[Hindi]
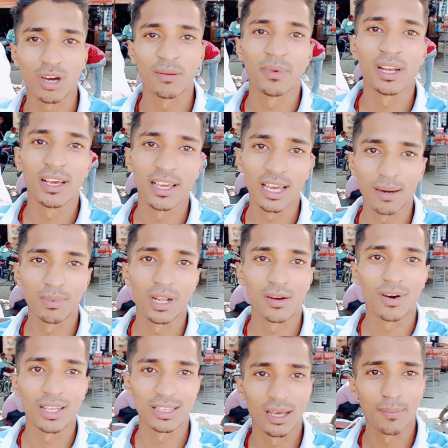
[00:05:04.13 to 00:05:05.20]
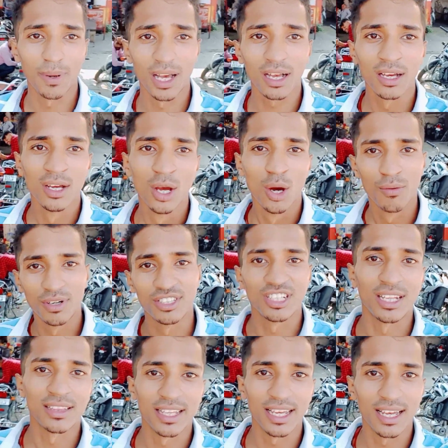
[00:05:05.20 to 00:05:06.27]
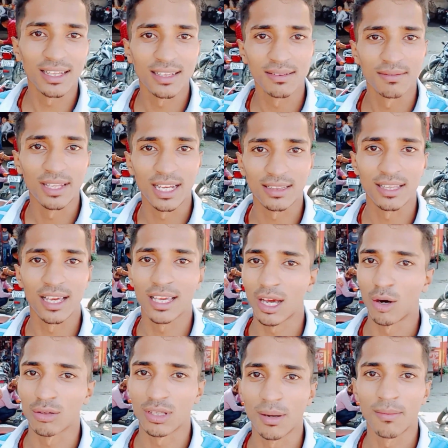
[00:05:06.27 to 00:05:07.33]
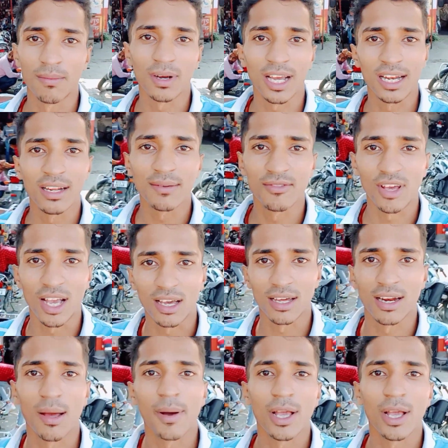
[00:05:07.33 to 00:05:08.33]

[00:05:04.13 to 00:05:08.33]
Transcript: मिल गई है अब डलवाते हैं प्लग फिर चलते हैं देखते हैं क्या होता है मकैनिक चेक कर रहा है बाइक